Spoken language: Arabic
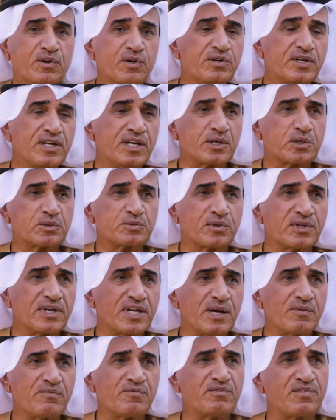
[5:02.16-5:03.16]
كنا احنا
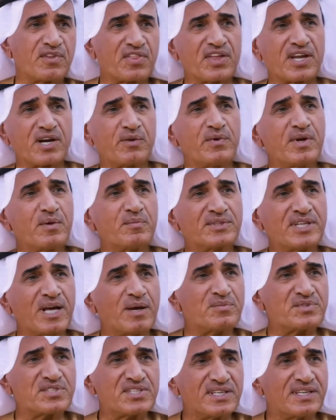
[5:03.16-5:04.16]
كطلاب في الثانويه
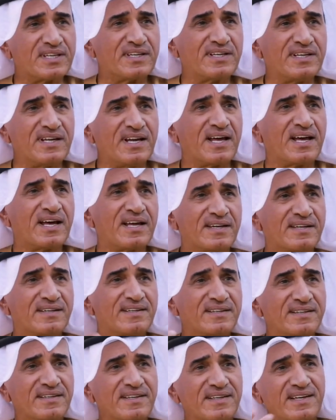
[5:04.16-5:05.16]
متحمسين صح. الى ان
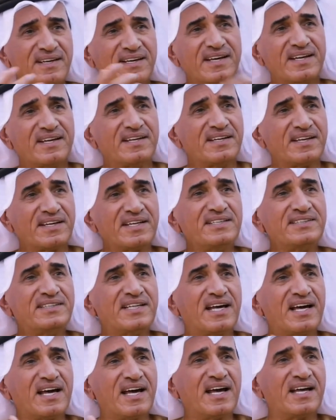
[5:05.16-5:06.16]
نريد
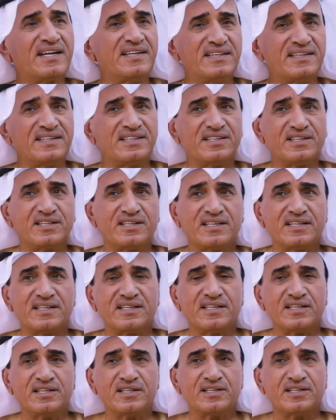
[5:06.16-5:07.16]
ان
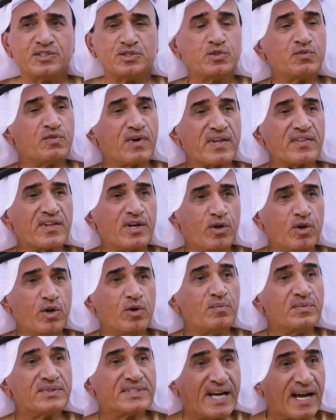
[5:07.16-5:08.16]
نشوف هذا
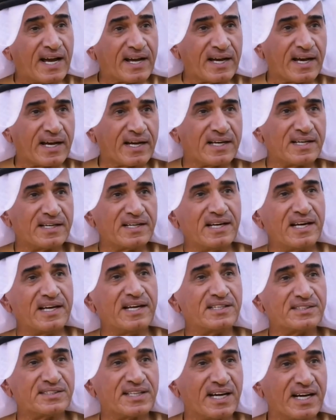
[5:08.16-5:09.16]
الحلم تحقق صحيح.
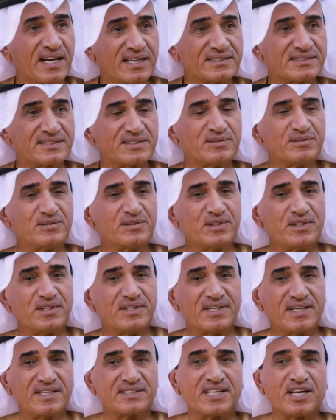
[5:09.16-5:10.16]
الاتحاد
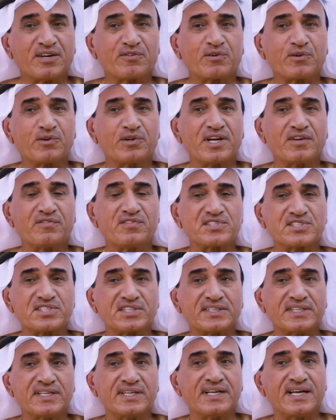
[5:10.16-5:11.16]
لان تعرف كنا في
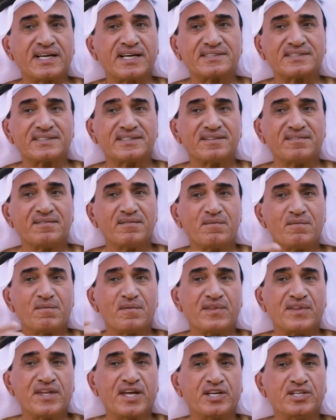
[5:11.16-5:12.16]
الستينيات
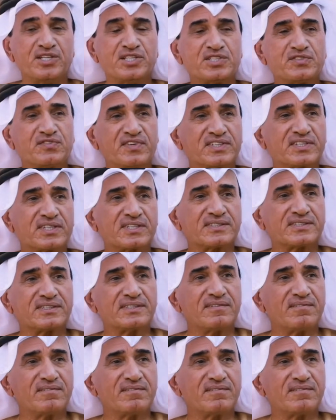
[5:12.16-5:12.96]
نعيش فتره